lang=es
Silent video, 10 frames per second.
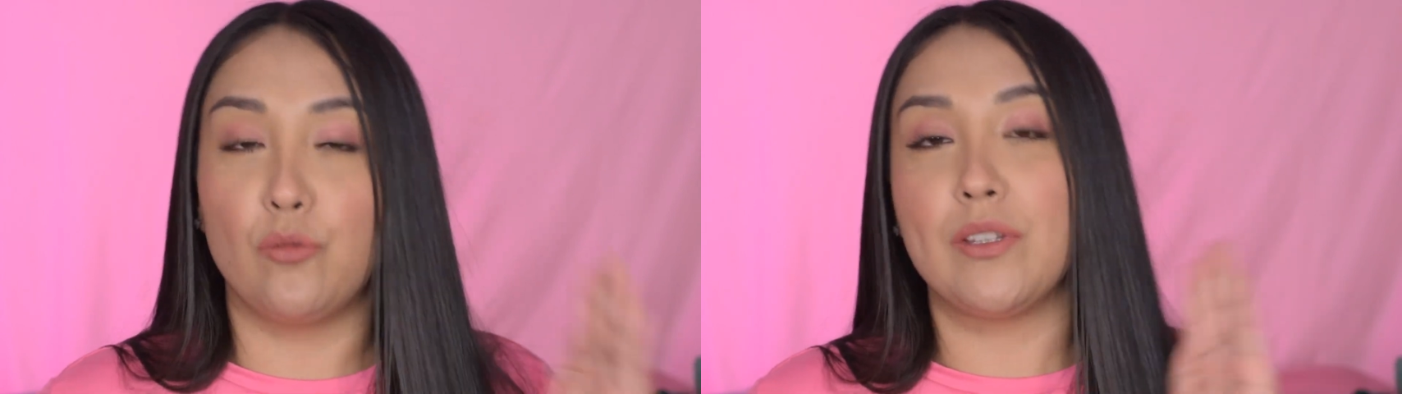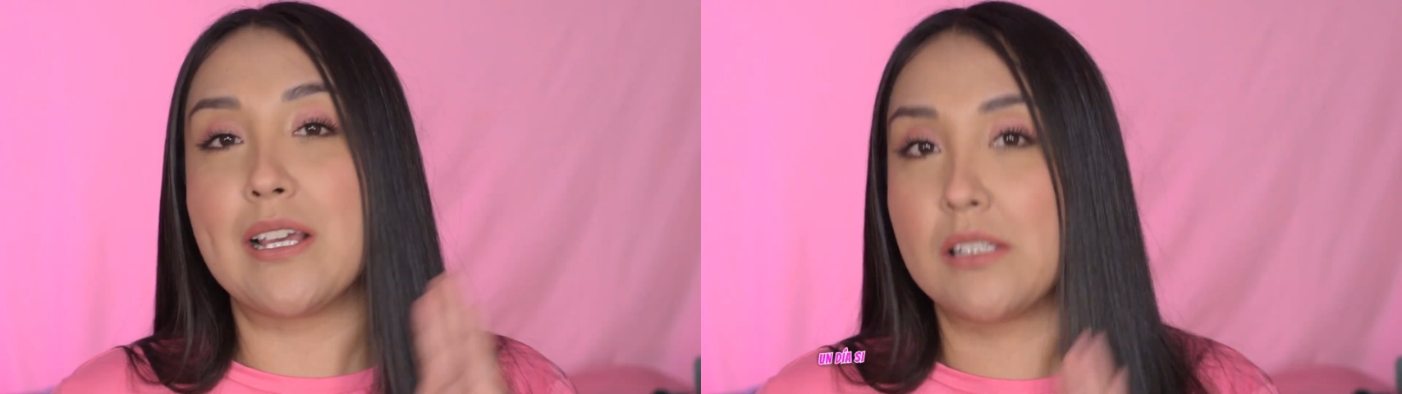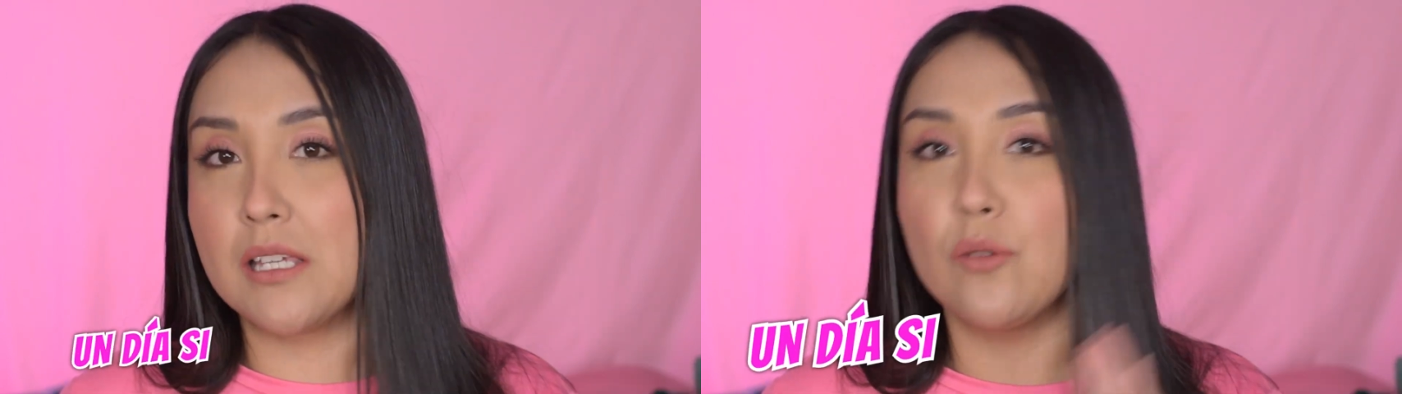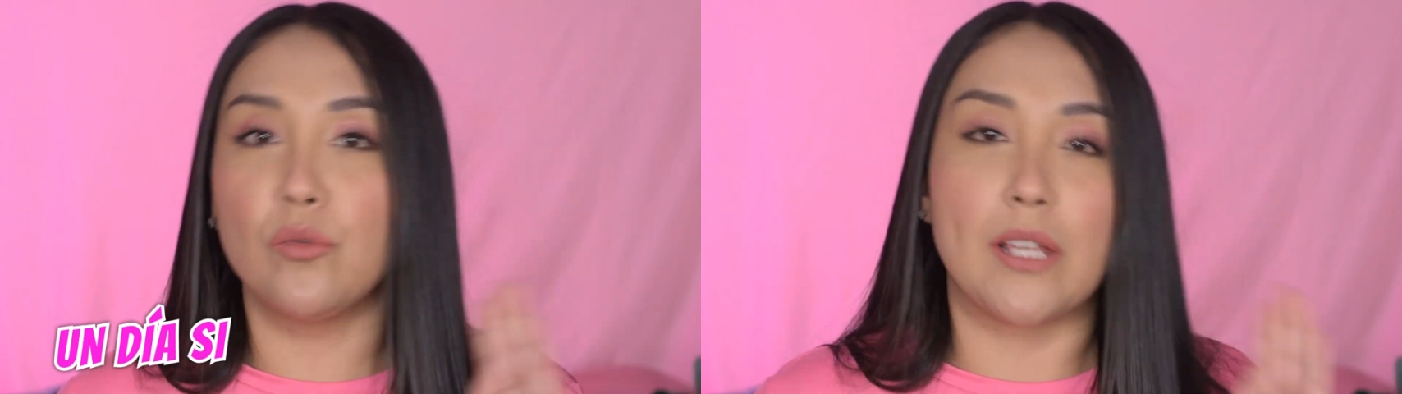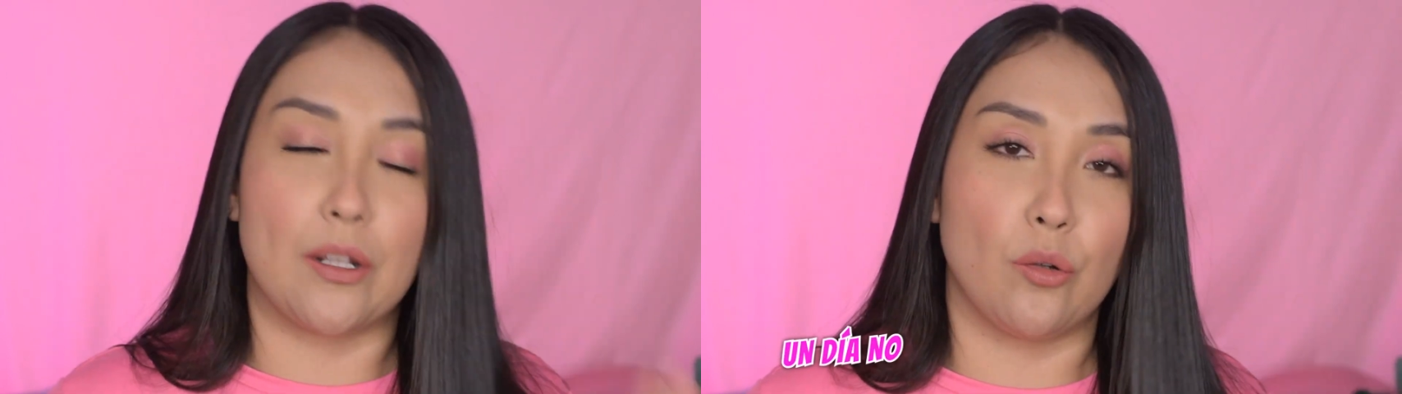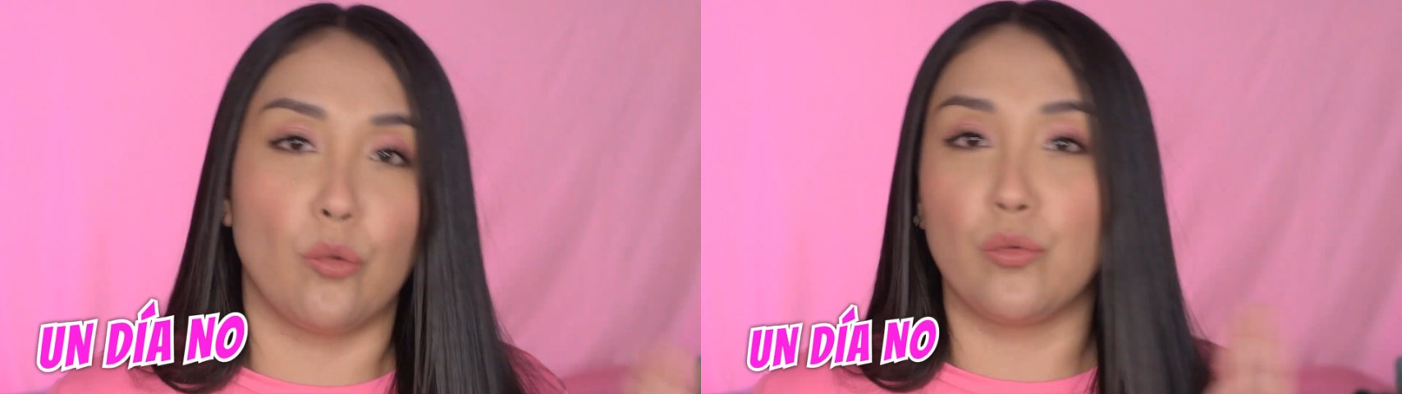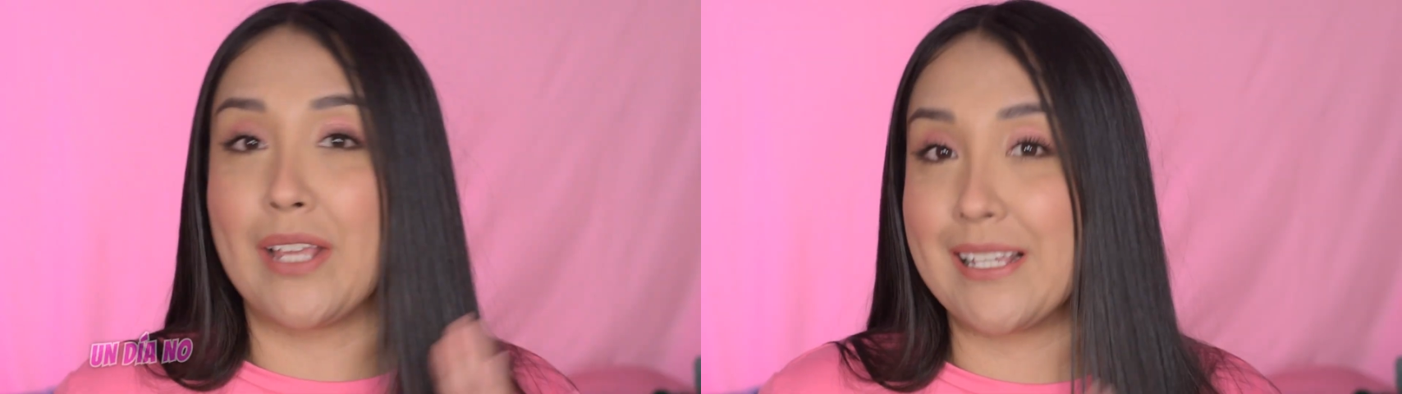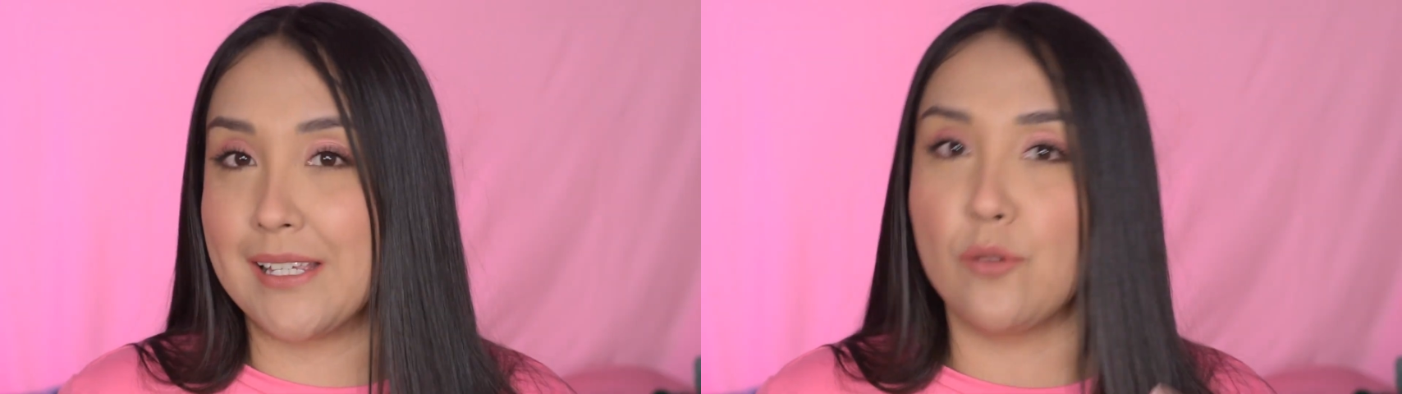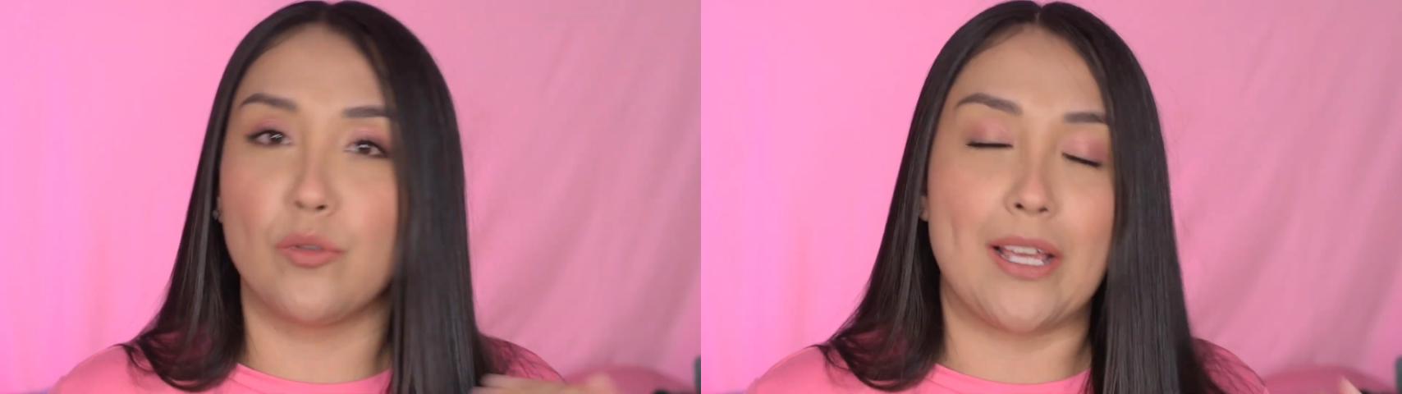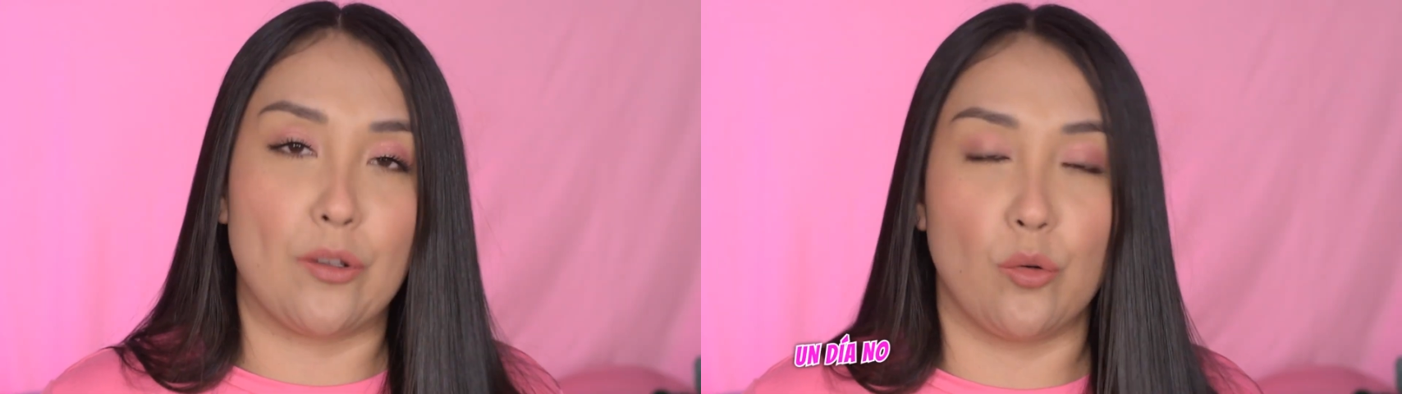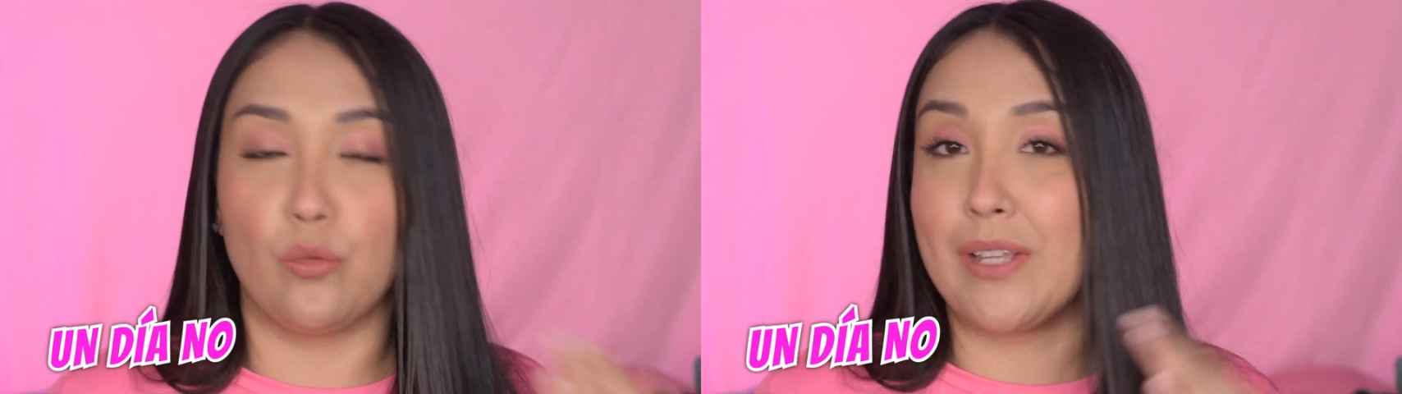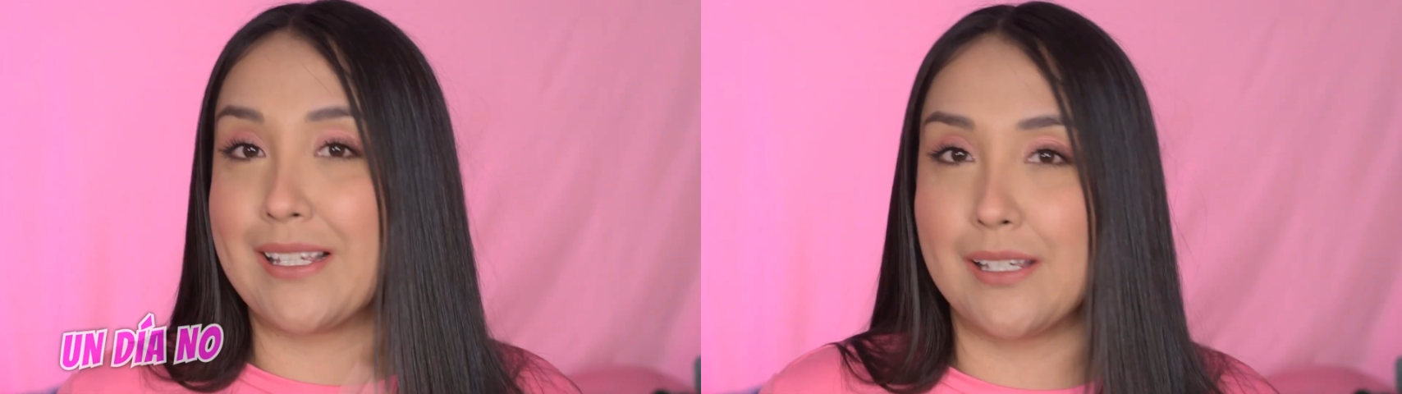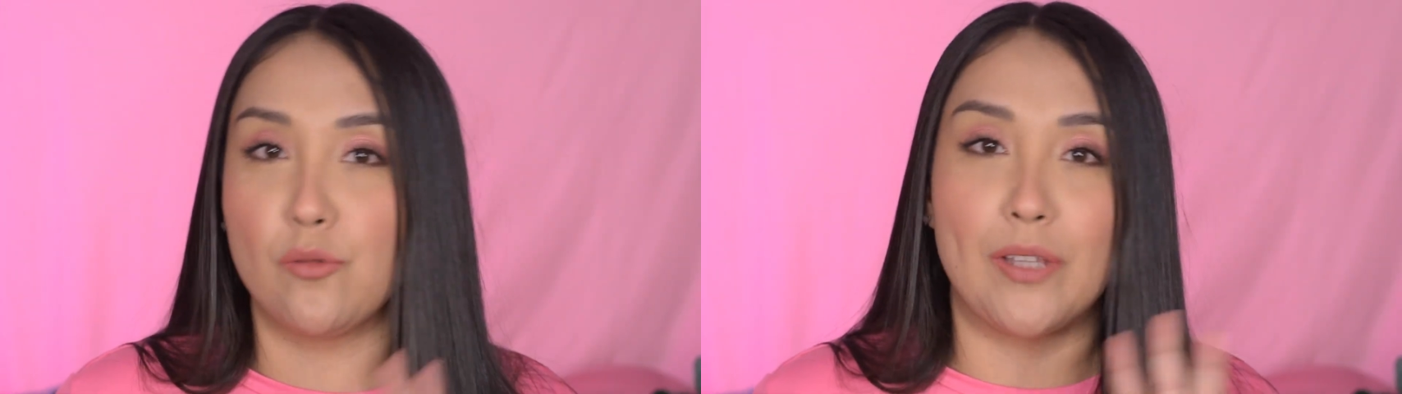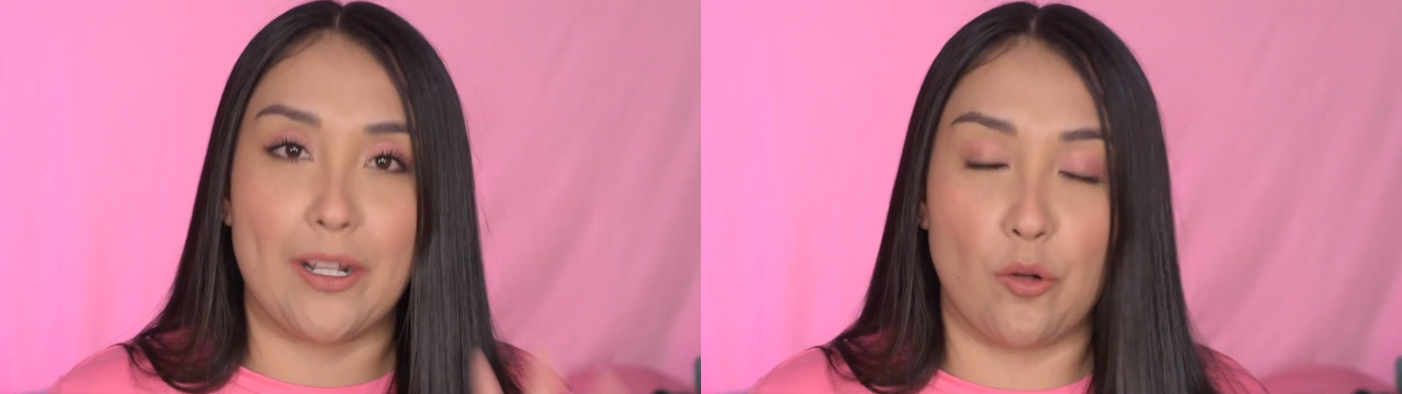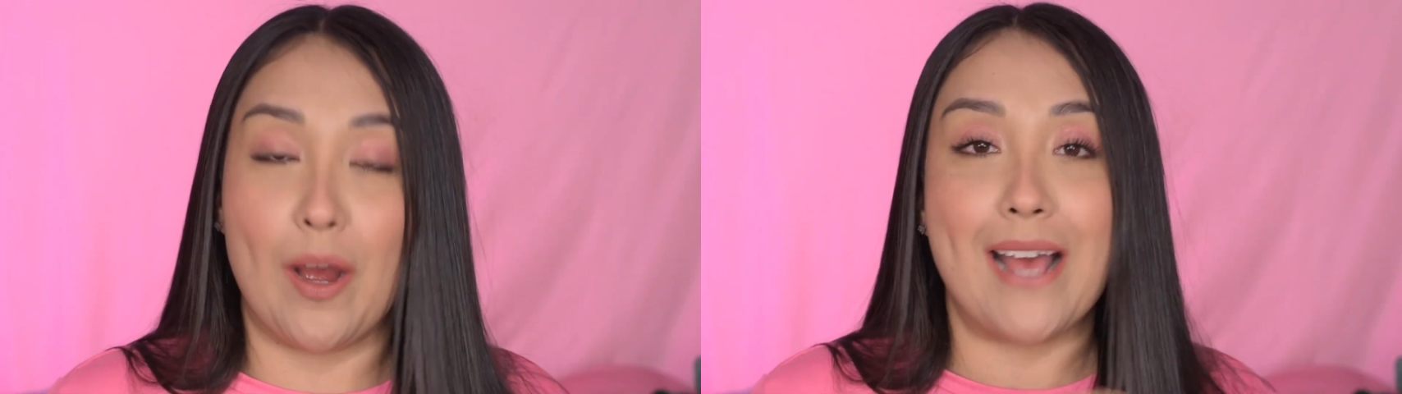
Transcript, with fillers: un día sí, un día no, un día sí, un día no, un día sí, un día no,